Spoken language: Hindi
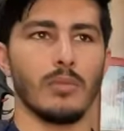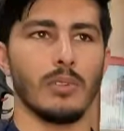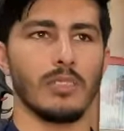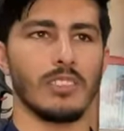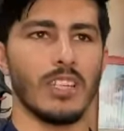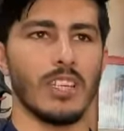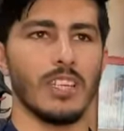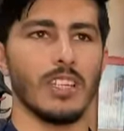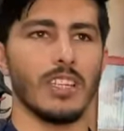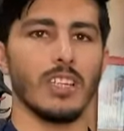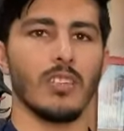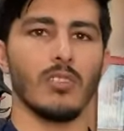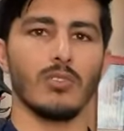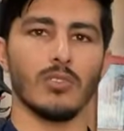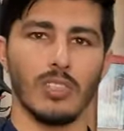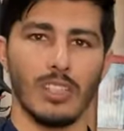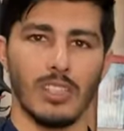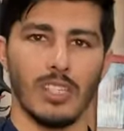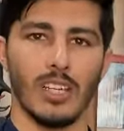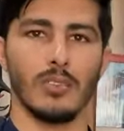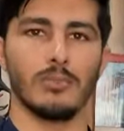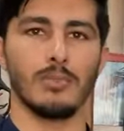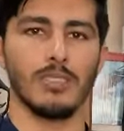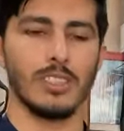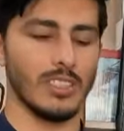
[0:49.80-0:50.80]
बताएंगे और
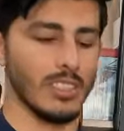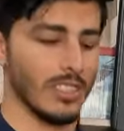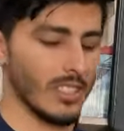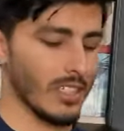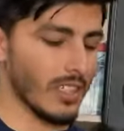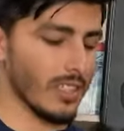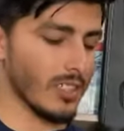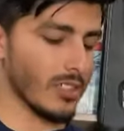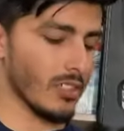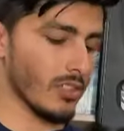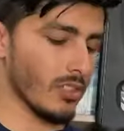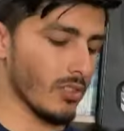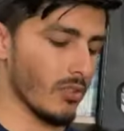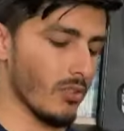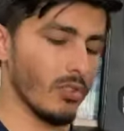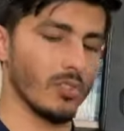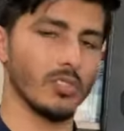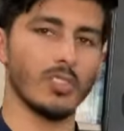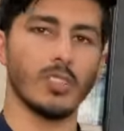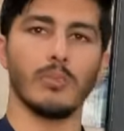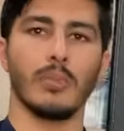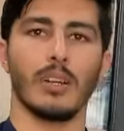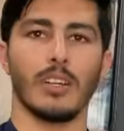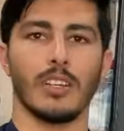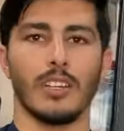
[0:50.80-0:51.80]
दिखा भी देंगे कि कौन
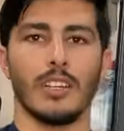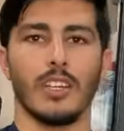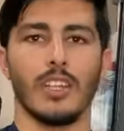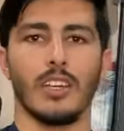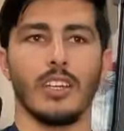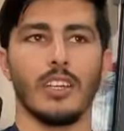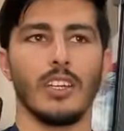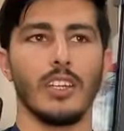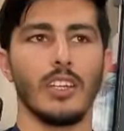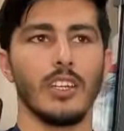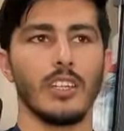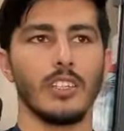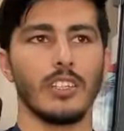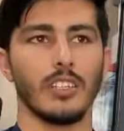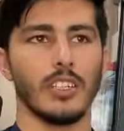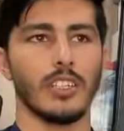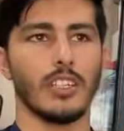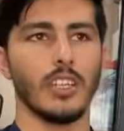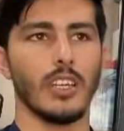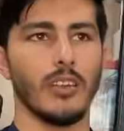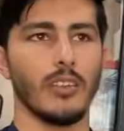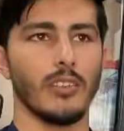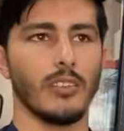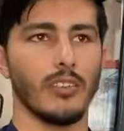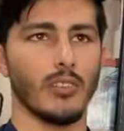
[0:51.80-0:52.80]
सा मॉडल है
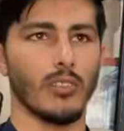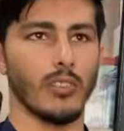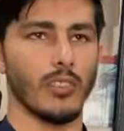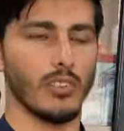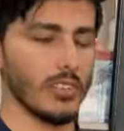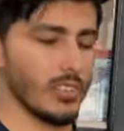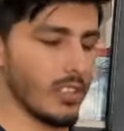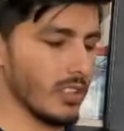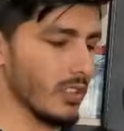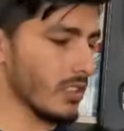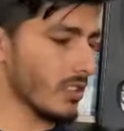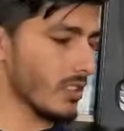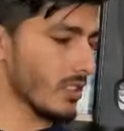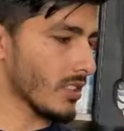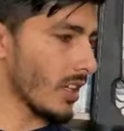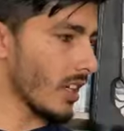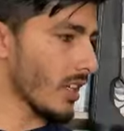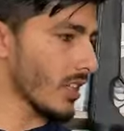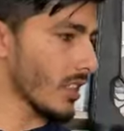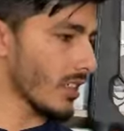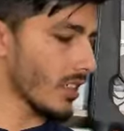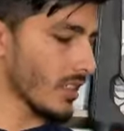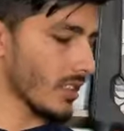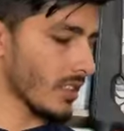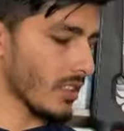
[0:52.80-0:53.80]
ठीक है और ये
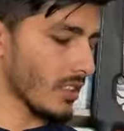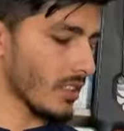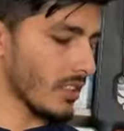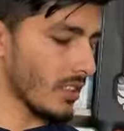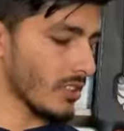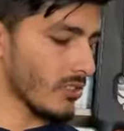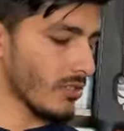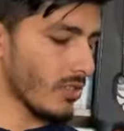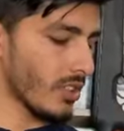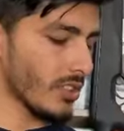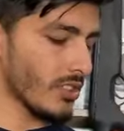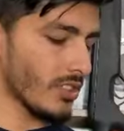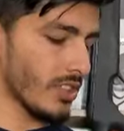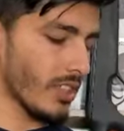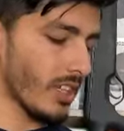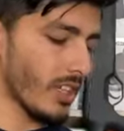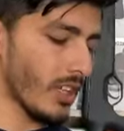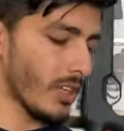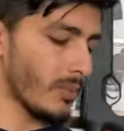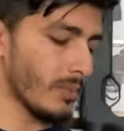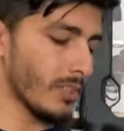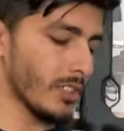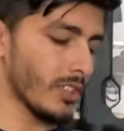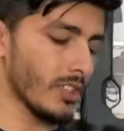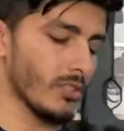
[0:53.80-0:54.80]
स्टार्ट करते ये जो है चैन
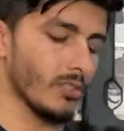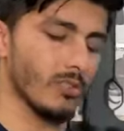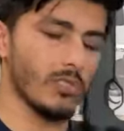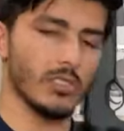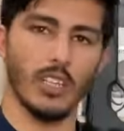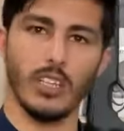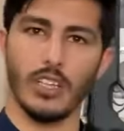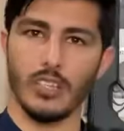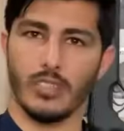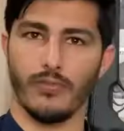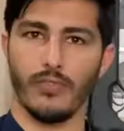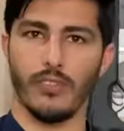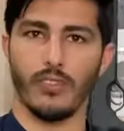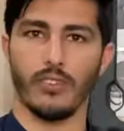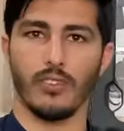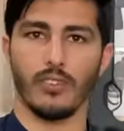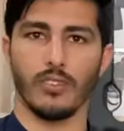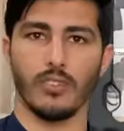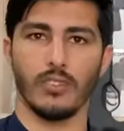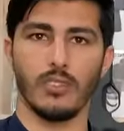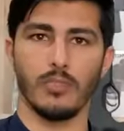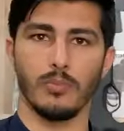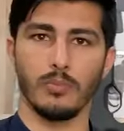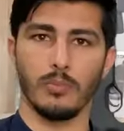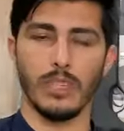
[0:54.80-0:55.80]
है बी टू स्लैश फोर
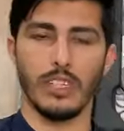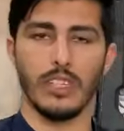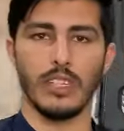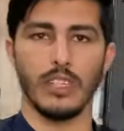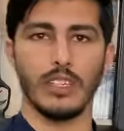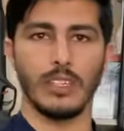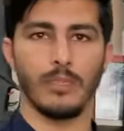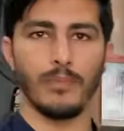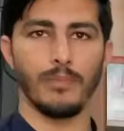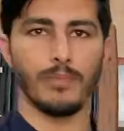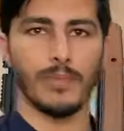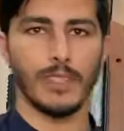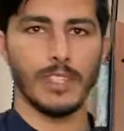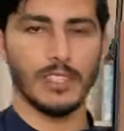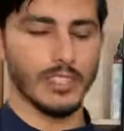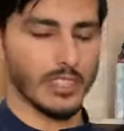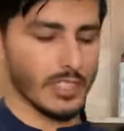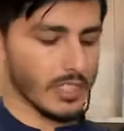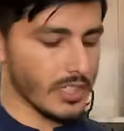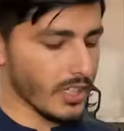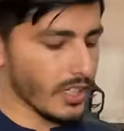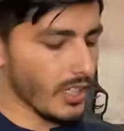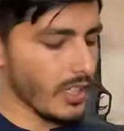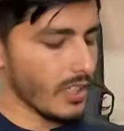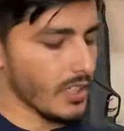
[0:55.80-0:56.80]
पी
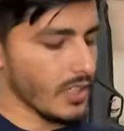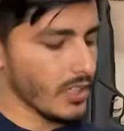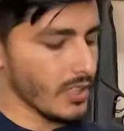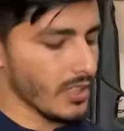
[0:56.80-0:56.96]
ठीक है